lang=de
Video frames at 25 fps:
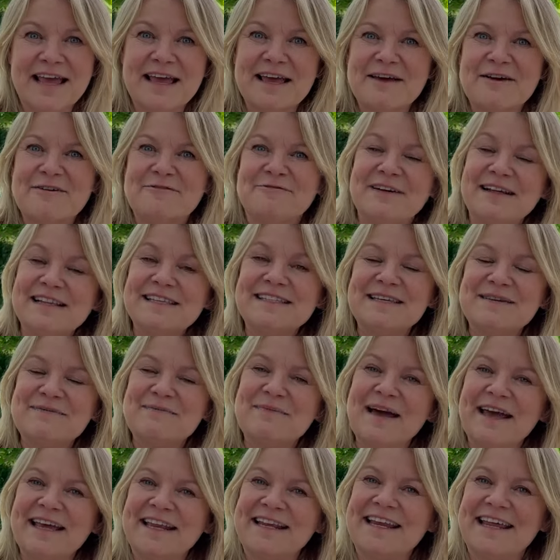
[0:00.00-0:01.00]
Falls ihr
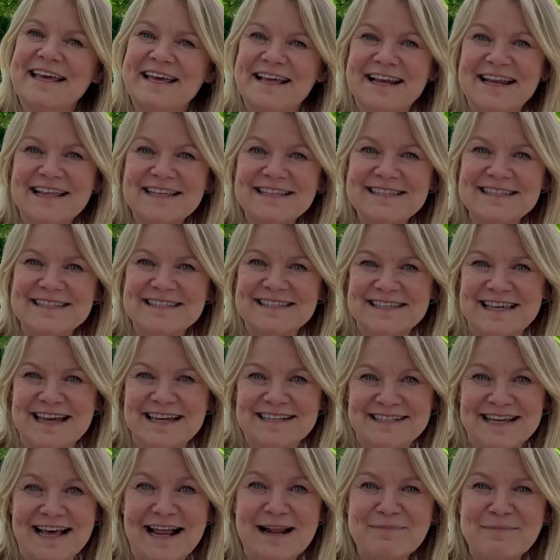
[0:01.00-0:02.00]
mein letztes
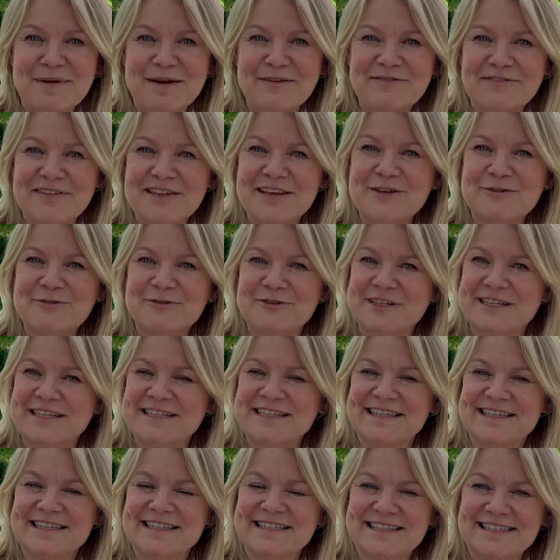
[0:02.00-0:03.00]
Catalpa-Video nicht
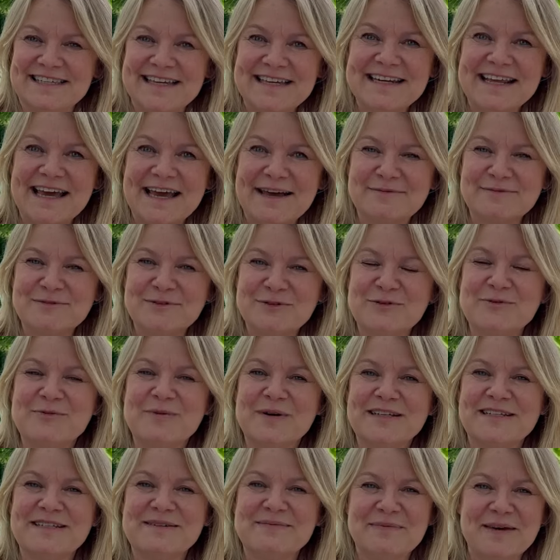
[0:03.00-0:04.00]
gesehen habt
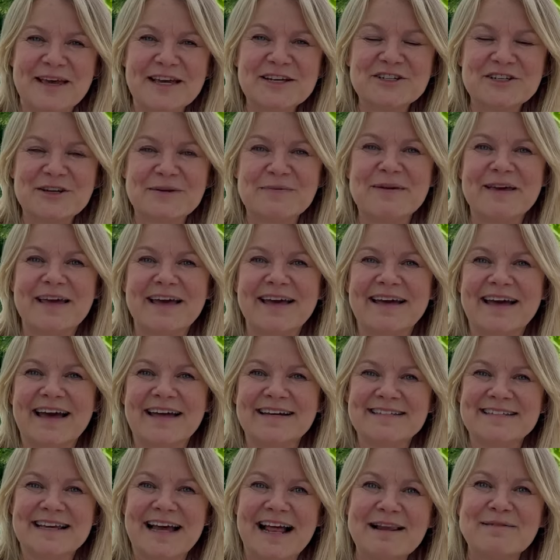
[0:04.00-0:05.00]
über die mehrstämmige
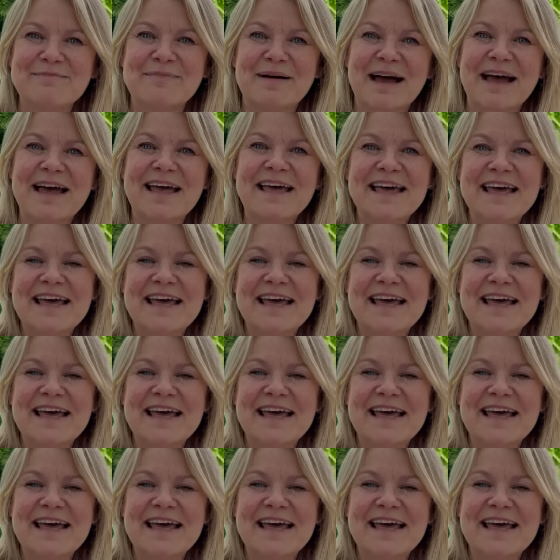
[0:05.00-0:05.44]
Catalpa,